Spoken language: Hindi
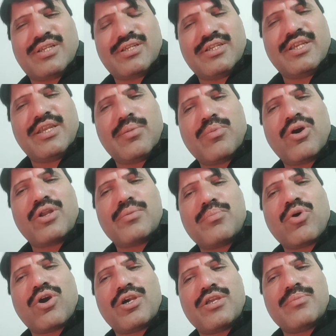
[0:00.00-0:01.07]
यानी हमारी
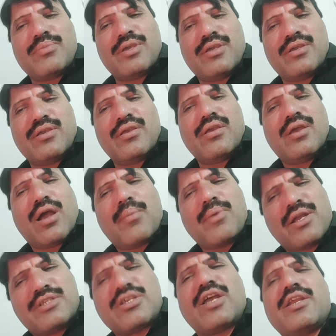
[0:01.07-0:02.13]
बॉडी में
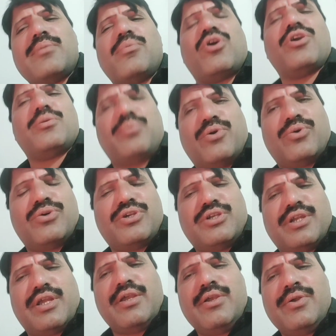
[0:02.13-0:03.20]
हमारी सारी बॉडी
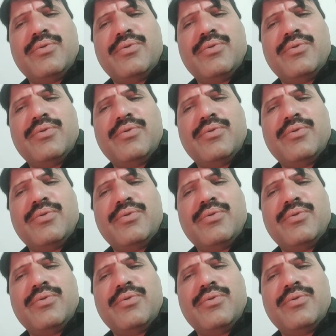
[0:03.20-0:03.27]
प्रोटीन है